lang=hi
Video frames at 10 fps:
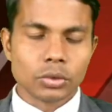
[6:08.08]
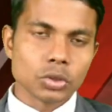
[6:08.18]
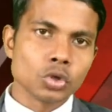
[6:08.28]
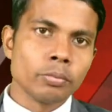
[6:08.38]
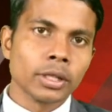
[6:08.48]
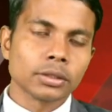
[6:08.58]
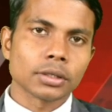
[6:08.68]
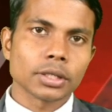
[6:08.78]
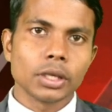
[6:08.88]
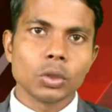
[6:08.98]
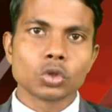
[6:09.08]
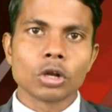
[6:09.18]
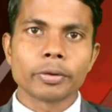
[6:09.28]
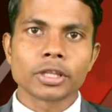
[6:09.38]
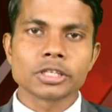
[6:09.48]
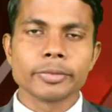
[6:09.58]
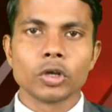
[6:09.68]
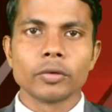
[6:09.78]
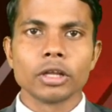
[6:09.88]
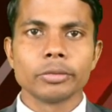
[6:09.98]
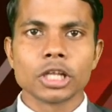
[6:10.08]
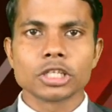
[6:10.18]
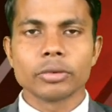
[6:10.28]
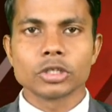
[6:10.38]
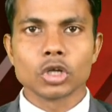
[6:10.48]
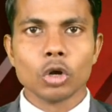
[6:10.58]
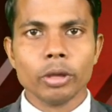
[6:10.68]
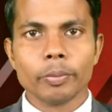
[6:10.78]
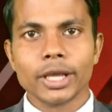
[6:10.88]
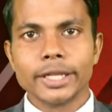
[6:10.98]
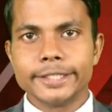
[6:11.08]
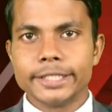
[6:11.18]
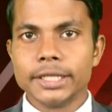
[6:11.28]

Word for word: दोस्तों बात करते हैं कि उत्तर प्रदेश में होने वाले विधानसभा चुनाव में पहले